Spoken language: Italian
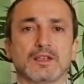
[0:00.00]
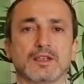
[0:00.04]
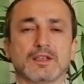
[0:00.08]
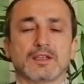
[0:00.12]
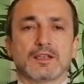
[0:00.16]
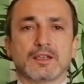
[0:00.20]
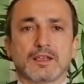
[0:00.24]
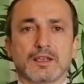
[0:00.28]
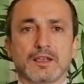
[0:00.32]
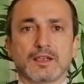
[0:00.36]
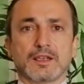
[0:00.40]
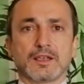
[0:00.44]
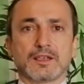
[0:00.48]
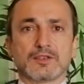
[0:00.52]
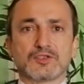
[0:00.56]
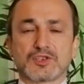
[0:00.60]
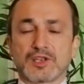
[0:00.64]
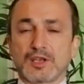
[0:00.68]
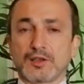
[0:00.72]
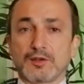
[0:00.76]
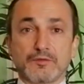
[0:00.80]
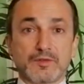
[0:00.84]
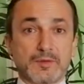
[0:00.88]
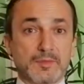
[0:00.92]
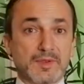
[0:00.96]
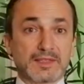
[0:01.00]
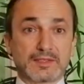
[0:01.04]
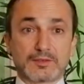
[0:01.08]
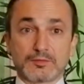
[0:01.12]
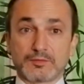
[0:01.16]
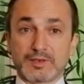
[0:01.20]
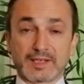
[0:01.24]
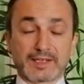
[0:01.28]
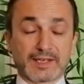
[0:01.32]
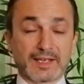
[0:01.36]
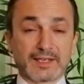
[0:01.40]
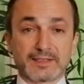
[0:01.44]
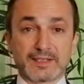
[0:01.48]
Eh, c'è ovviamente
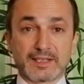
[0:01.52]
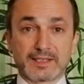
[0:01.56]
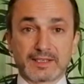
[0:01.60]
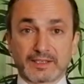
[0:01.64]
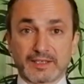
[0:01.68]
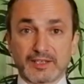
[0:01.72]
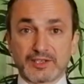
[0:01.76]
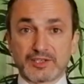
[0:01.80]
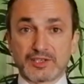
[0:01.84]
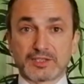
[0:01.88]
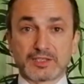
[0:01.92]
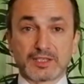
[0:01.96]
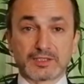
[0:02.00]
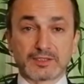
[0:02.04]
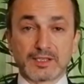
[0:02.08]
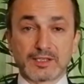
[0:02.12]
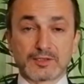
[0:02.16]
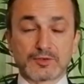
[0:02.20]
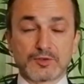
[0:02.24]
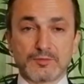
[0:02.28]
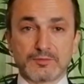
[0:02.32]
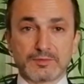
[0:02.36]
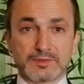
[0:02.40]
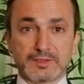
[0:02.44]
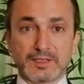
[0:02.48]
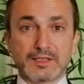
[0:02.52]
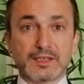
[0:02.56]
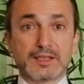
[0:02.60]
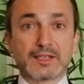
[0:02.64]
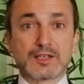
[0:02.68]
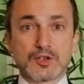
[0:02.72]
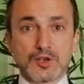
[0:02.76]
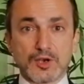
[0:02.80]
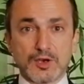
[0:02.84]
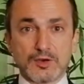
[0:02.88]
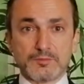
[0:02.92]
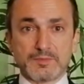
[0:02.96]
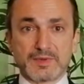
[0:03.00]
una grande crescita del,
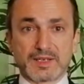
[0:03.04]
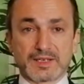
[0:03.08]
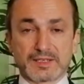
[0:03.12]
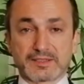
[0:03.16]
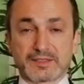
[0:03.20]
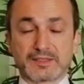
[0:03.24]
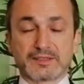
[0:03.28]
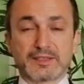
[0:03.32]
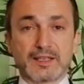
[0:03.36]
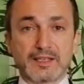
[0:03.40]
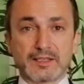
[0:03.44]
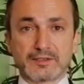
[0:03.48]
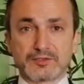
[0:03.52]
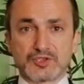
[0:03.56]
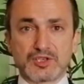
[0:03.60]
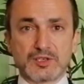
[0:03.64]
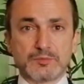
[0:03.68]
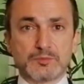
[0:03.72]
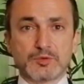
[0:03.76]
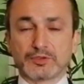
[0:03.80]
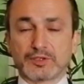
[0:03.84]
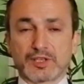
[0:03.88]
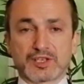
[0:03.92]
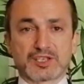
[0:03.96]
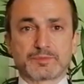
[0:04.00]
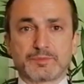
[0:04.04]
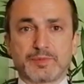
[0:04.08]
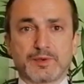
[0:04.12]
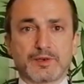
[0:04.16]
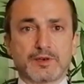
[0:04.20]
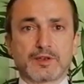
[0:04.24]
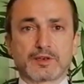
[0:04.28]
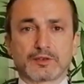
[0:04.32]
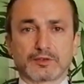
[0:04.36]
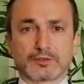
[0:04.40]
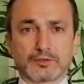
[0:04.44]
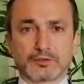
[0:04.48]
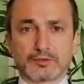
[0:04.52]
dell'e-commerce, del cibo da
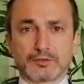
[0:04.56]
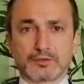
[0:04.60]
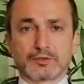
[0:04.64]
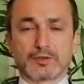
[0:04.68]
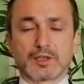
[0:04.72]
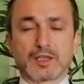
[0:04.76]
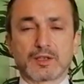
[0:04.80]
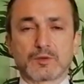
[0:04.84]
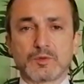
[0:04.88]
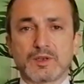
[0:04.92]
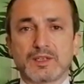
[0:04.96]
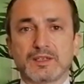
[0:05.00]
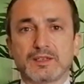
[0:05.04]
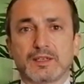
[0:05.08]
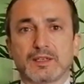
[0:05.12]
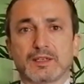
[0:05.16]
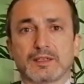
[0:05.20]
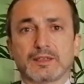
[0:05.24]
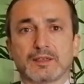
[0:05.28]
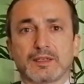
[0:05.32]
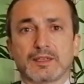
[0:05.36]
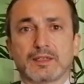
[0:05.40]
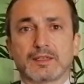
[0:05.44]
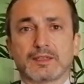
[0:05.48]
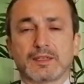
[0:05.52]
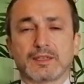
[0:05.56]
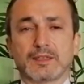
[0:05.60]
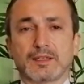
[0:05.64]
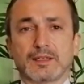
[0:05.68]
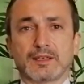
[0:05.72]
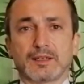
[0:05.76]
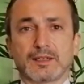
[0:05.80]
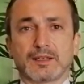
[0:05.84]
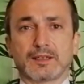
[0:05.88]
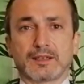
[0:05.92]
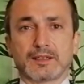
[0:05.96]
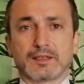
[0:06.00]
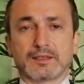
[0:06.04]
sport e quindi di,
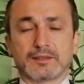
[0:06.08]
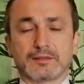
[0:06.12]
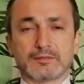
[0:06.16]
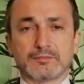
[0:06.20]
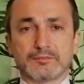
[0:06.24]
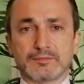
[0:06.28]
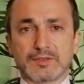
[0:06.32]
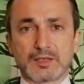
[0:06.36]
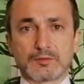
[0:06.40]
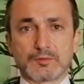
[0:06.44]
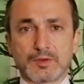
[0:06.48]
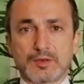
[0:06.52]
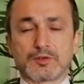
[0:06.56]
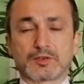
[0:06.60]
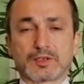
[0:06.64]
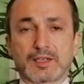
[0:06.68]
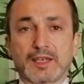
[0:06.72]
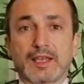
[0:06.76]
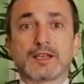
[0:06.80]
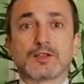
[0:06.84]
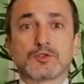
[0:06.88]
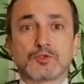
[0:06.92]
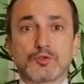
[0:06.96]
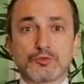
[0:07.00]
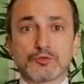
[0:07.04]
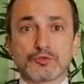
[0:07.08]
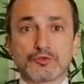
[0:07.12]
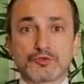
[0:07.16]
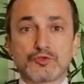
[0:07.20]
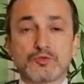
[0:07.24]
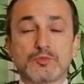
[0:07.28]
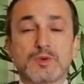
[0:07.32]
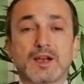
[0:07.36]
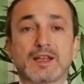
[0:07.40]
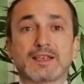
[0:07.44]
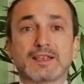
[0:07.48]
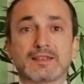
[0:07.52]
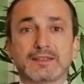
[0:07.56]
del, di quello che è il
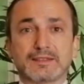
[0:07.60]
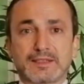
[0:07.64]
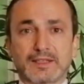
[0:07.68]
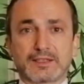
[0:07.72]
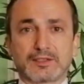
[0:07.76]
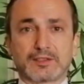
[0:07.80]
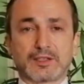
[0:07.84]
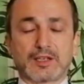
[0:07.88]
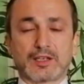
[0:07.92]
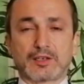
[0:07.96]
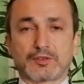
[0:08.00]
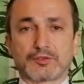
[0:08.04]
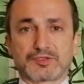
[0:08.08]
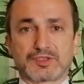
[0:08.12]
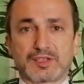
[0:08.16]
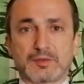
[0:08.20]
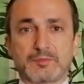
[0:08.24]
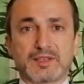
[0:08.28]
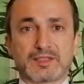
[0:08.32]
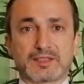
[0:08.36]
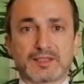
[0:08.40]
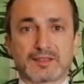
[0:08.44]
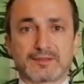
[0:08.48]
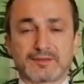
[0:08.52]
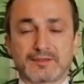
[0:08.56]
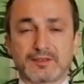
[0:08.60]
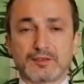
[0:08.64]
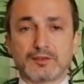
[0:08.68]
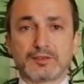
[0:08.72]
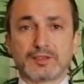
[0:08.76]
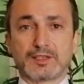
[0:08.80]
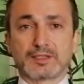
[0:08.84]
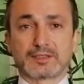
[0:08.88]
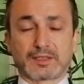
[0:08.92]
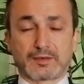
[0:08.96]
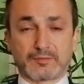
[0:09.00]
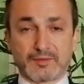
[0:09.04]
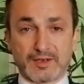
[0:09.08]
consumo all'interno delle nostre
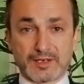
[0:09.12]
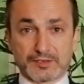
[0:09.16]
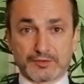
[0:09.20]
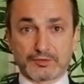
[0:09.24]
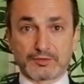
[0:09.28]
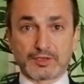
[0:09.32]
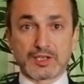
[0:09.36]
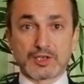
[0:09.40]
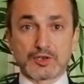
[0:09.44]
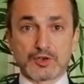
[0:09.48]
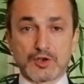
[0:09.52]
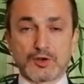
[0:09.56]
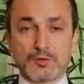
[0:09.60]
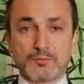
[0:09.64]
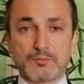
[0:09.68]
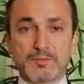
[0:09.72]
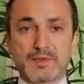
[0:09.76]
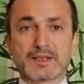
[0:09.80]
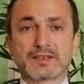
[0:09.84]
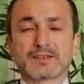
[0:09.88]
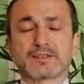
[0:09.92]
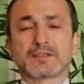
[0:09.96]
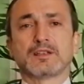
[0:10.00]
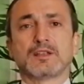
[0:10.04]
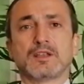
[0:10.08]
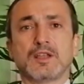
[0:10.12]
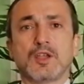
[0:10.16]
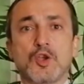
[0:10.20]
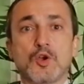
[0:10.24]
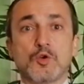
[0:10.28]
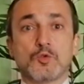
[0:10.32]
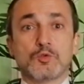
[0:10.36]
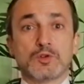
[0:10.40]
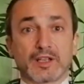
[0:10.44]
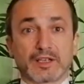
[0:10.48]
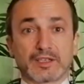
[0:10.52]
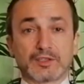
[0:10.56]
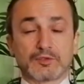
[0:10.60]
abitazioni attraverso l'e-commerce
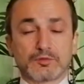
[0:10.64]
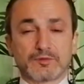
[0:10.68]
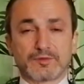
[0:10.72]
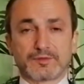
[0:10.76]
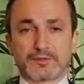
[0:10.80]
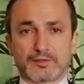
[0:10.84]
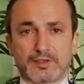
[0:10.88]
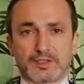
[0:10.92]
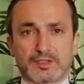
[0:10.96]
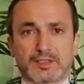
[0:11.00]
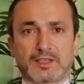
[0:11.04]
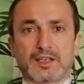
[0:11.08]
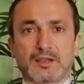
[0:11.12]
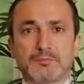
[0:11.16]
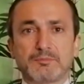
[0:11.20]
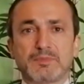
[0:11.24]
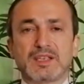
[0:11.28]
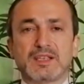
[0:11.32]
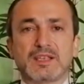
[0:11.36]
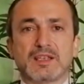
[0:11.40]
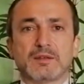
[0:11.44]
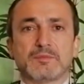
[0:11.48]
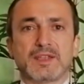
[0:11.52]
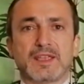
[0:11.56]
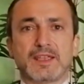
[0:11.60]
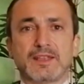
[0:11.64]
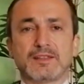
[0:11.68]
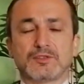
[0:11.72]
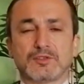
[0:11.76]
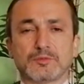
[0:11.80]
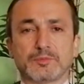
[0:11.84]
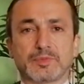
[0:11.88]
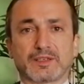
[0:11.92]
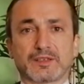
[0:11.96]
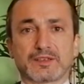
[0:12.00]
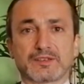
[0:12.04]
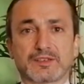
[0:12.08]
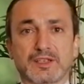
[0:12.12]
una riduzione dell'abbigliamento
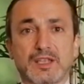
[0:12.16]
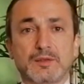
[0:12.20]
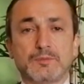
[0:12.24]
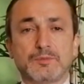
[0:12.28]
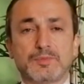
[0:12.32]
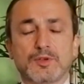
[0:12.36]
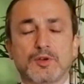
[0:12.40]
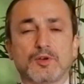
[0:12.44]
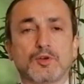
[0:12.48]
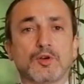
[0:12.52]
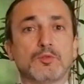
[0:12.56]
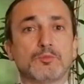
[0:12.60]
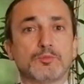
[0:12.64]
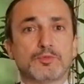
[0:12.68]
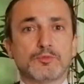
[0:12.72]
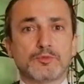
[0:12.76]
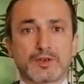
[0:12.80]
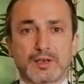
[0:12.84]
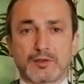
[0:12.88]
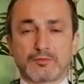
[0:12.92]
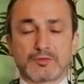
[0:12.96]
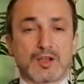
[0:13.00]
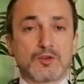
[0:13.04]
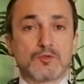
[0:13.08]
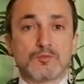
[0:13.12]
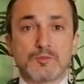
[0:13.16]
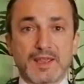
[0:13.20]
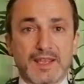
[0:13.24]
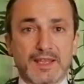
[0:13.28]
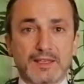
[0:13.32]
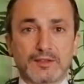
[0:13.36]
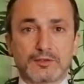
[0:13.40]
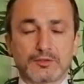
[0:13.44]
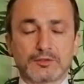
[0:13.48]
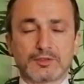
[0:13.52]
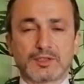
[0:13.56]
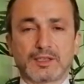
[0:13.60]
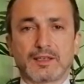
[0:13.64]
per esempio oppure un
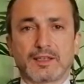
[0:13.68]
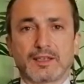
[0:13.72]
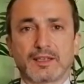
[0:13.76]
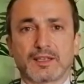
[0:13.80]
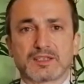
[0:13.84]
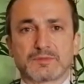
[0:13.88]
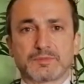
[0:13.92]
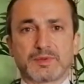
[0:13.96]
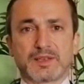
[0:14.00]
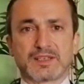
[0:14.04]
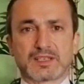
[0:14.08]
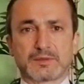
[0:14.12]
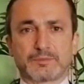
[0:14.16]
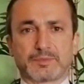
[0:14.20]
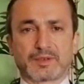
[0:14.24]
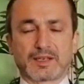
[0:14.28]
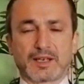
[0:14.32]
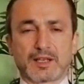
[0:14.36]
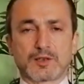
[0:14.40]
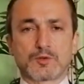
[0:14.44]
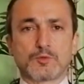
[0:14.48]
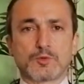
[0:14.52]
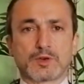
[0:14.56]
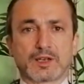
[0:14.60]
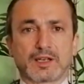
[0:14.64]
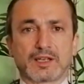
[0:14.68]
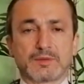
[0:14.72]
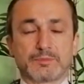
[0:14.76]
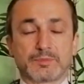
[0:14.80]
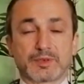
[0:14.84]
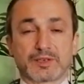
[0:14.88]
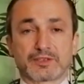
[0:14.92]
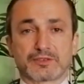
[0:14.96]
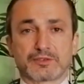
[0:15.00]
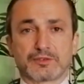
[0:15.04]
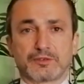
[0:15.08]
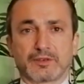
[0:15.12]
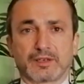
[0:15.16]
aumento delle spese per la cura alle
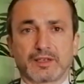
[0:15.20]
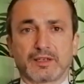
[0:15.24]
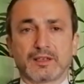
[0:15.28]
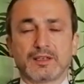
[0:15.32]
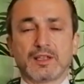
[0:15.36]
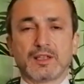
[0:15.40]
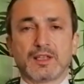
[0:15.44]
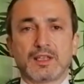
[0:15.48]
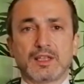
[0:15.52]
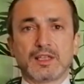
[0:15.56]
persone.